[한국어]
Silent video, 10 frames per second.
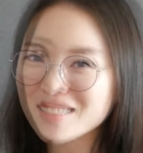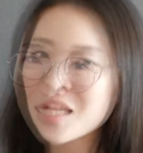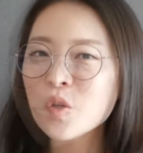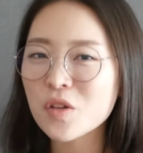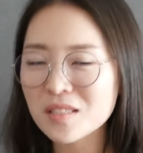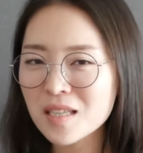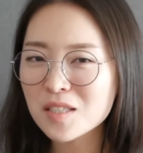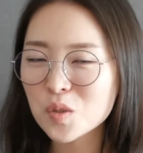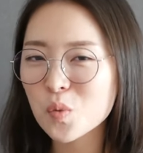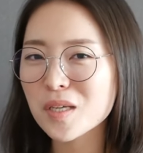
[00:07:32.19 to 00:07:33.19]
그래서 이
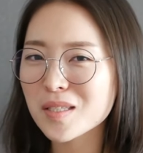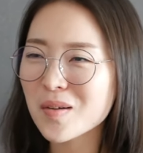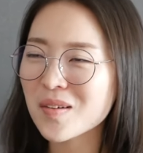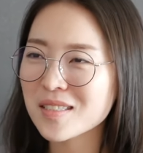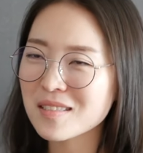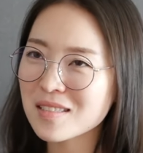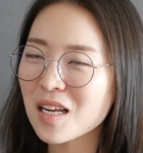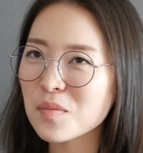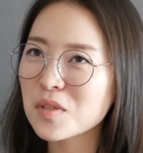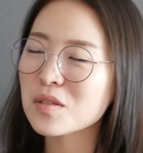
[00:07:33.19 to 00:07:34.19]
책을 통해서 그
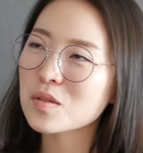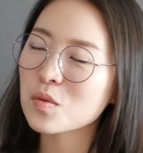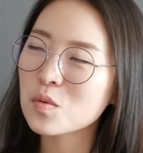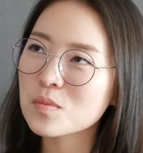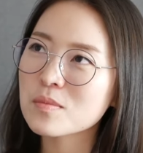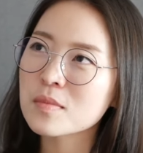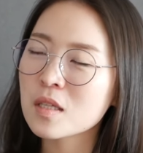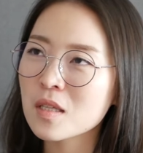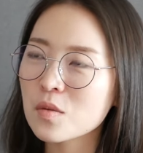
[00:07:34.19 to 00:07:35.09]
사람들을 조금